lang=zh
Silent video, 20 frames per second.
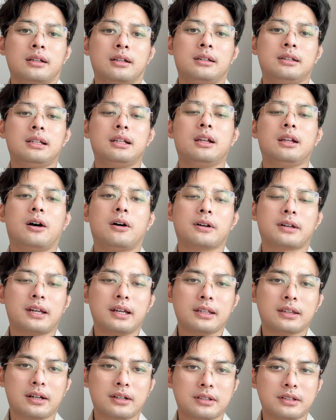你老
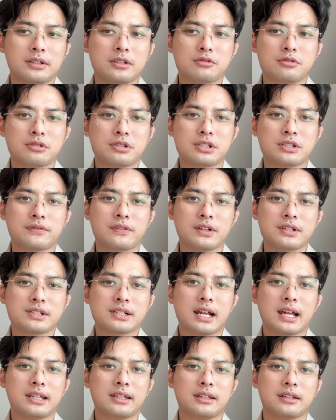K 党天天说释放
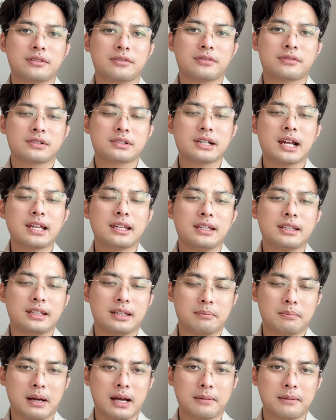善意，善意
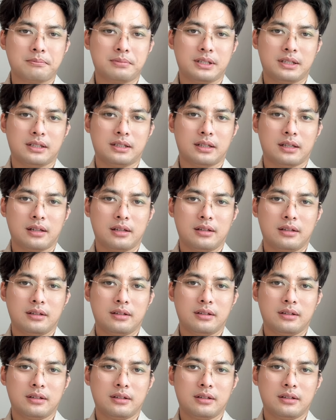你妈逼的！